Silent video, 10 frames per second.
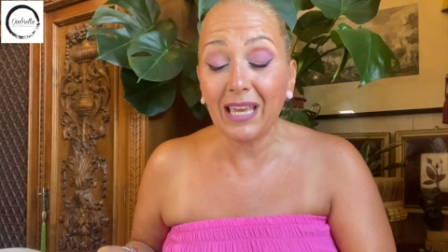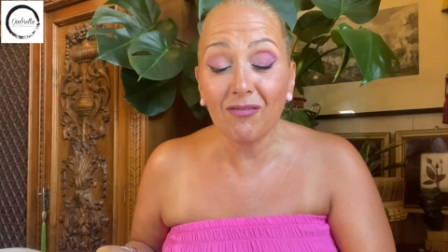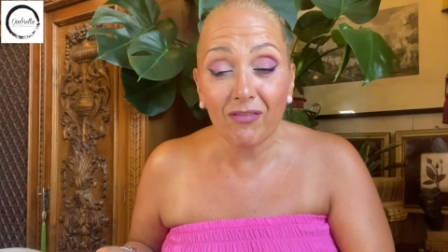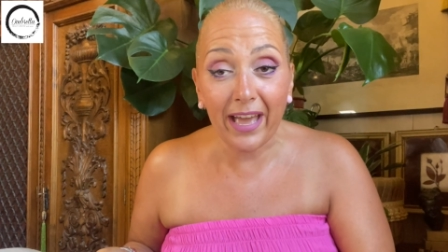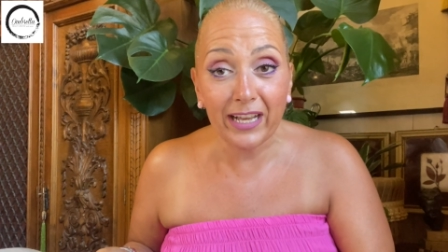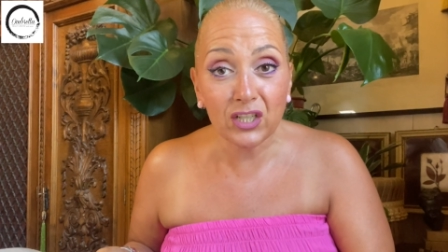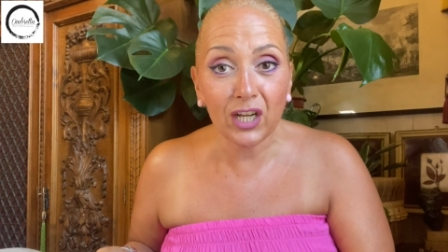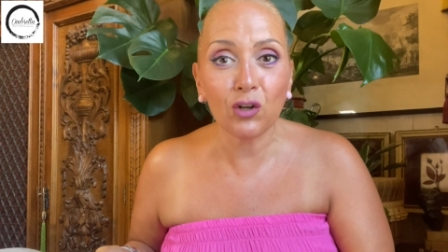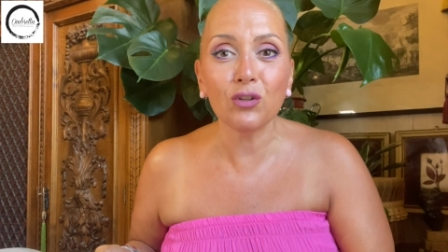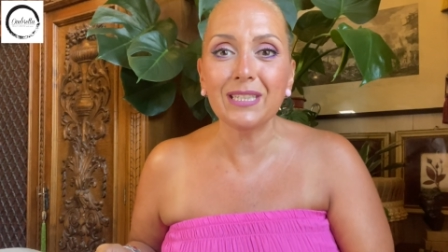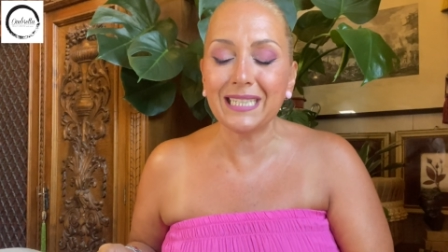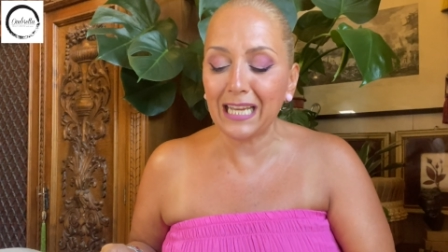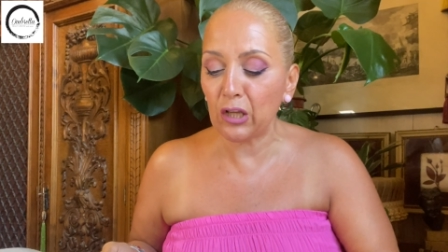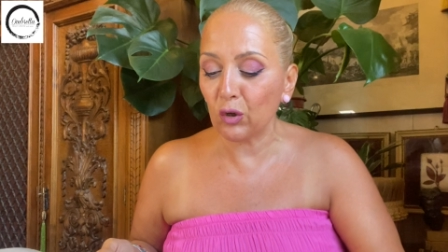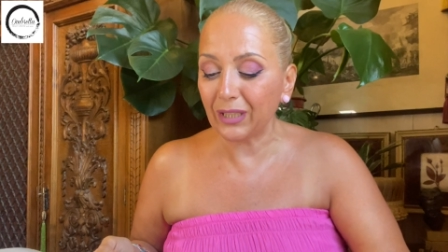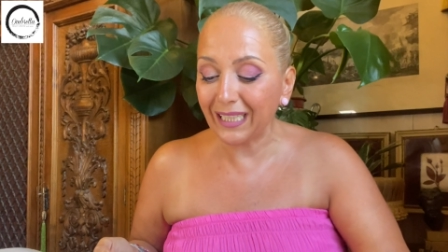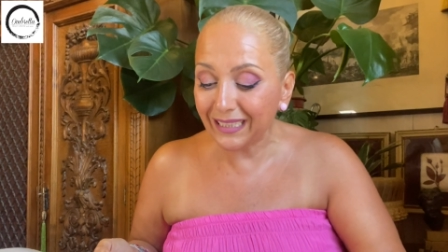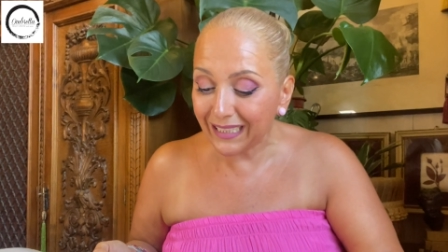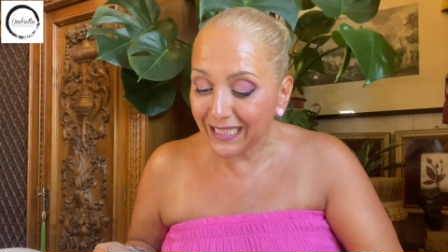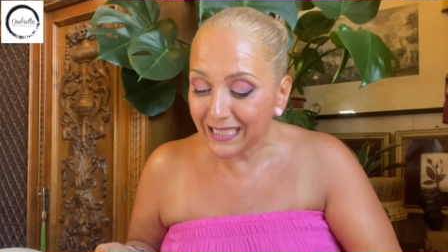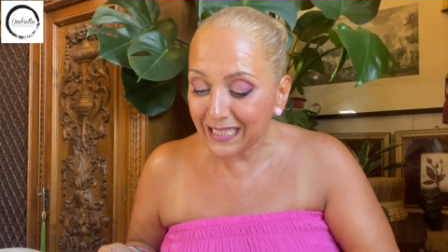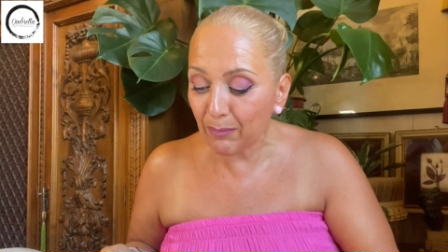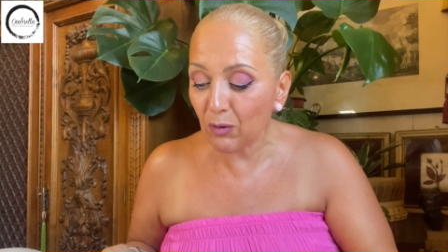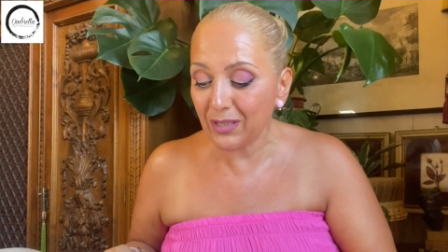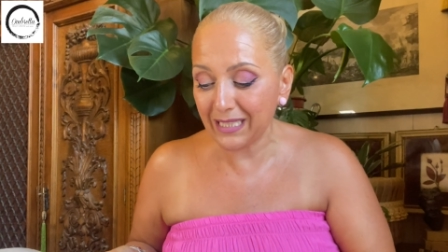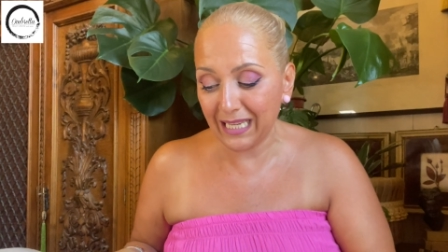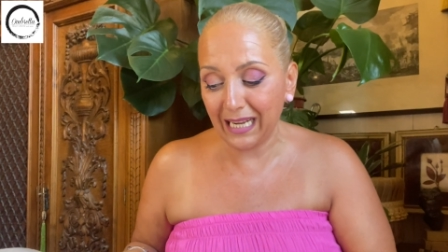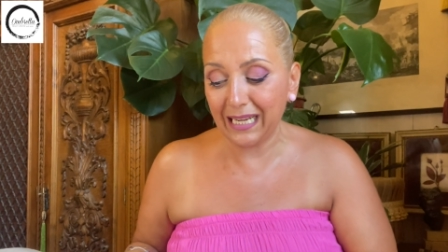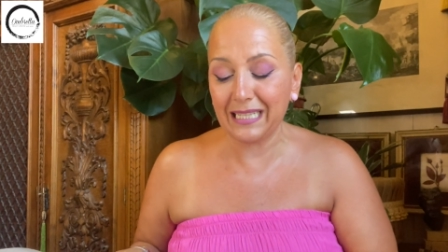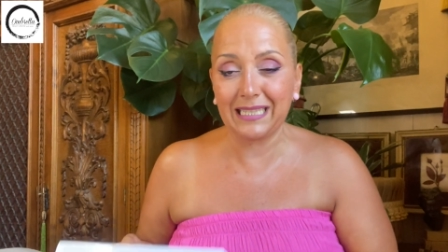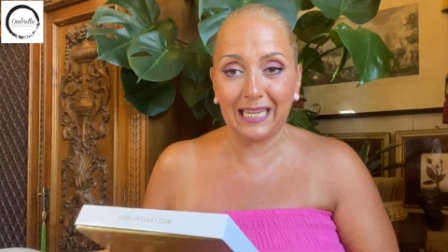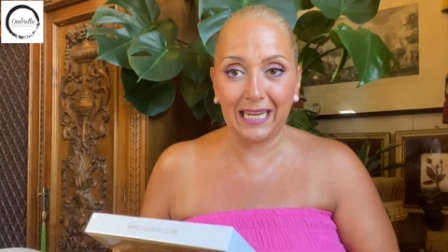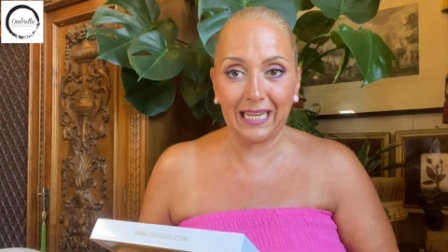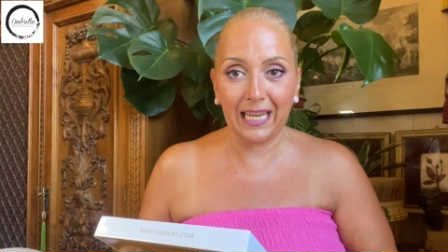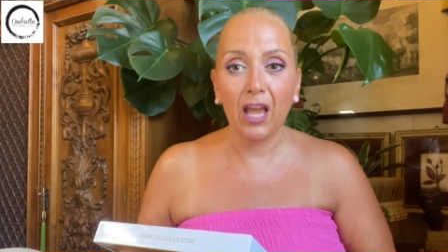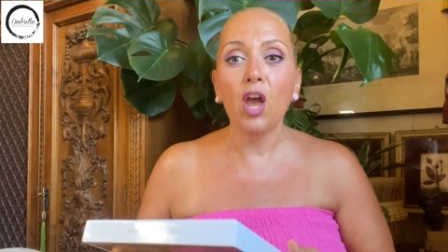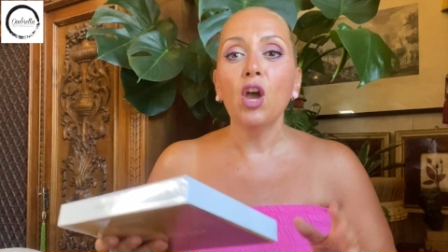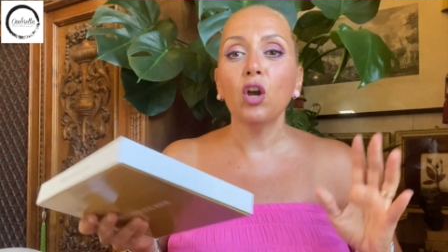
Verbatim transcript: Invece consiglio consiglio tantissimo Silk Silky.